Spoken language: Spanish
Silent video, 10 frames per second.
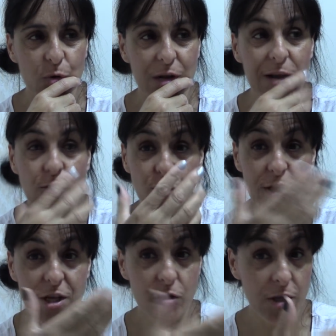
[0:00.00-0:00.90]
pues claro, yo
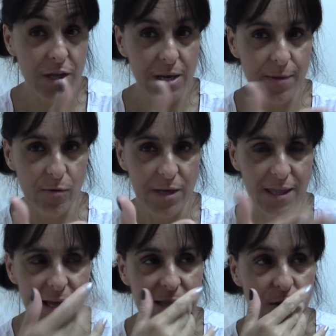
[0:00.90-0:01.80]
necesito hacer la
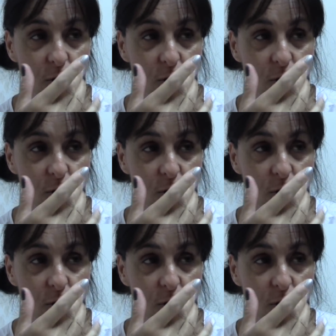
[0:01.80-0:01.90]
manualidad antes.